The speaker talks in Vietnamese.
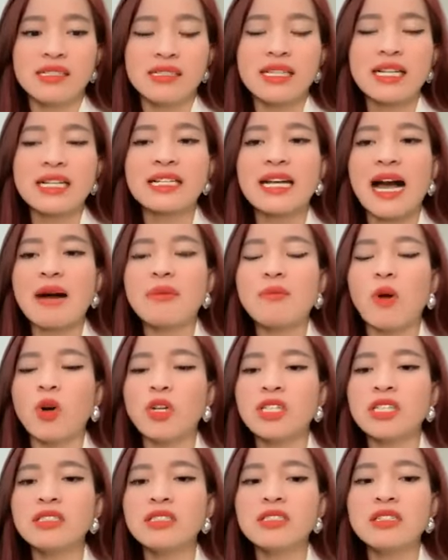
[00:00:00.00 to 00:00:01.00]
Tất cả
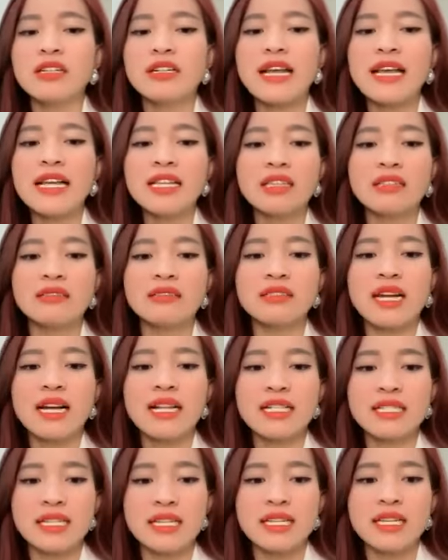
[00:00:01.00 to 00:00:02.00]
mọi thứ nó đến từ các
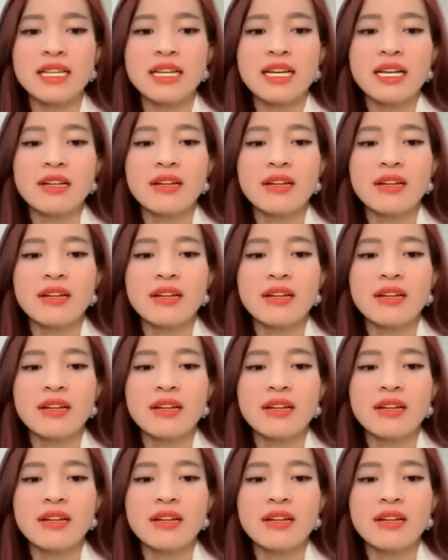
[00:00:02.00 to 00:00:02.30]
anh chị,